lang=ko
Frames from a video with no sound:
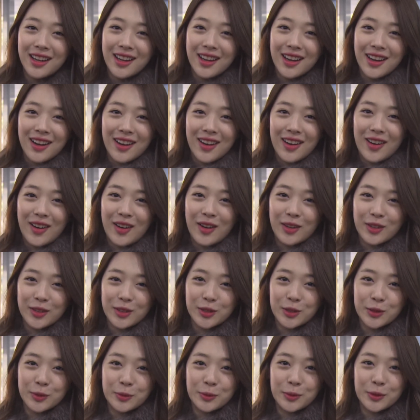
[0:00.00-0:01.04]
그냥
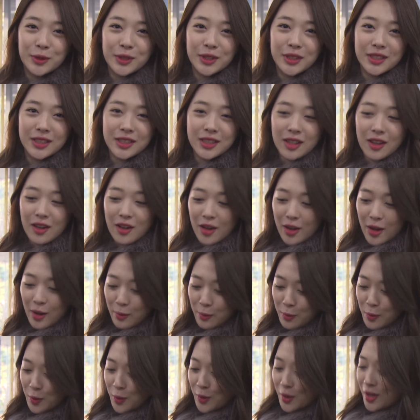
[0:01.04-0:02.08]
다 끝내고
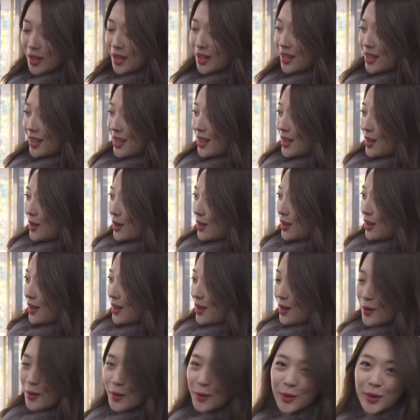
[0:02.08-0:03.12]
싶다.
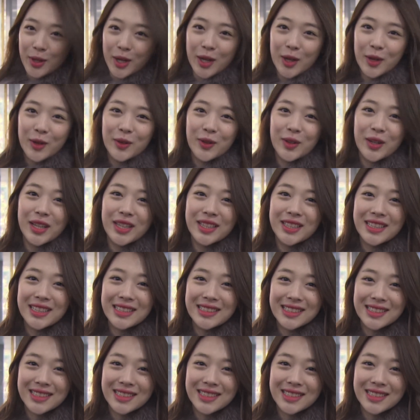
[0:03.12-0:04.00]
그런 생각을 해요.